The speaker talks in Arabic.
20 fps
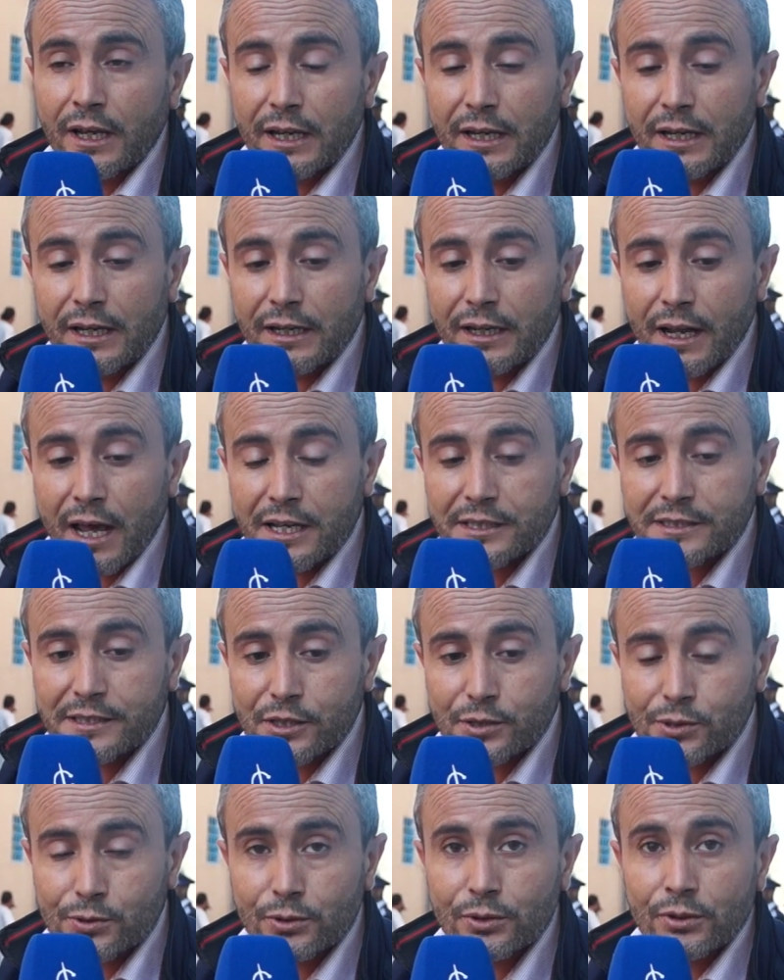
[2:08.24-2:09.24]
اللي على
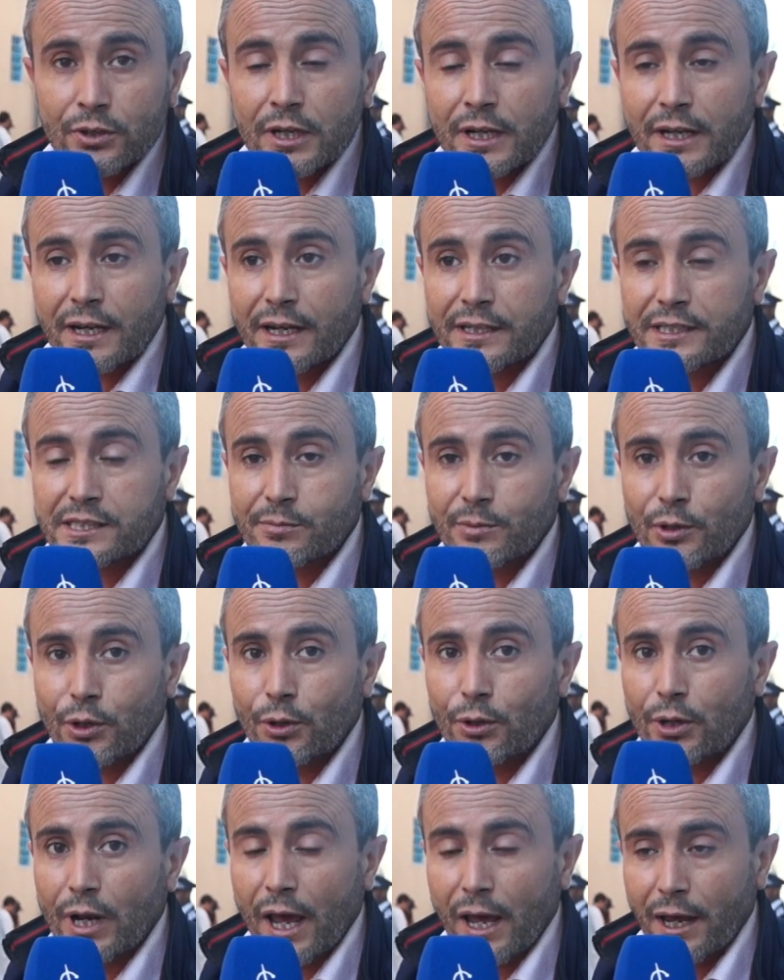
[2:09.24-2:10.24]
اساسه
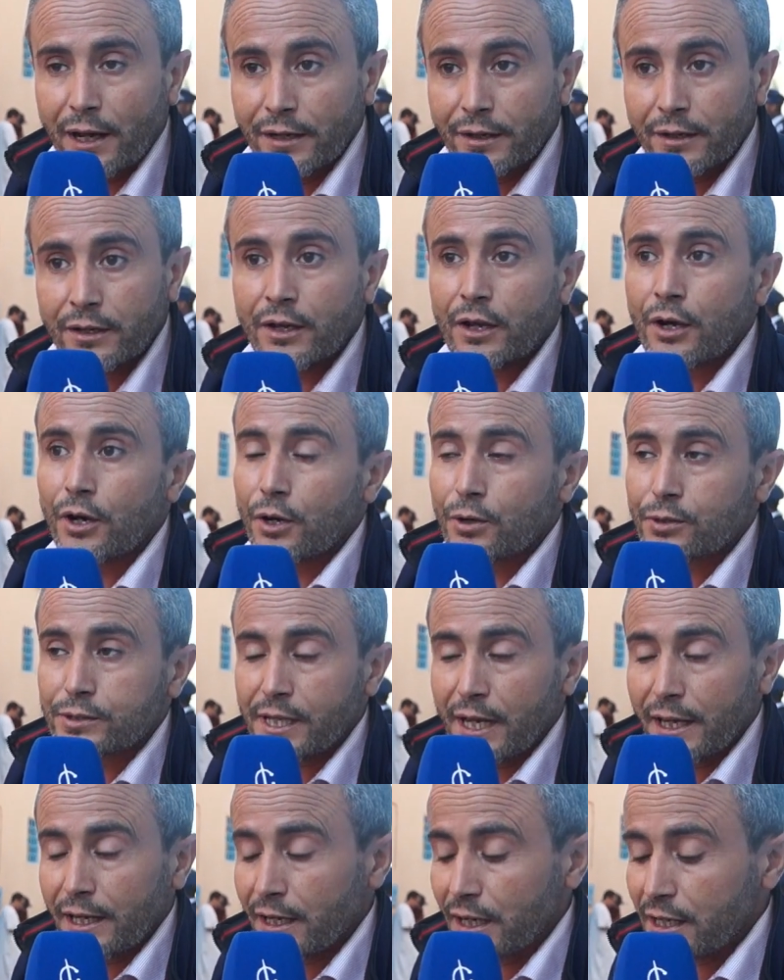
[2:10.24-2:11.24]
كنتمنعوا الان
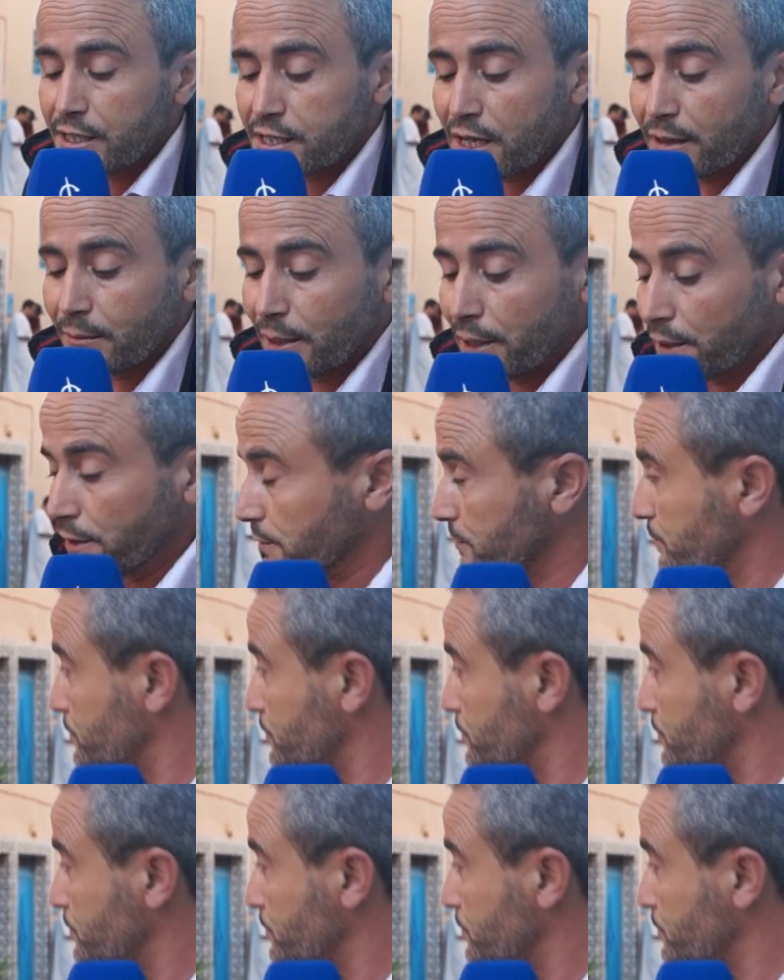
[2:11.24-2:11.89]
وتحيه للجميع